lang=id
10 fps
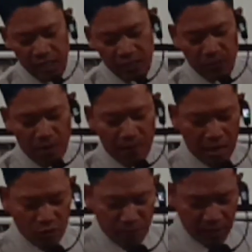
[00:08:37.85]
sebab
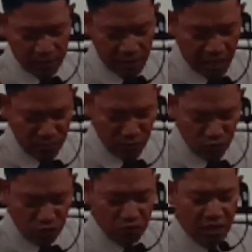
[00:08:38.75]
aku pasti akan
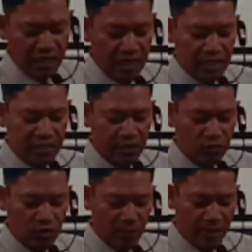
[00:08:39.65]
menunjukkan
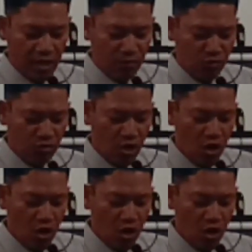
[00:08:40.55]
kasihku kepadamu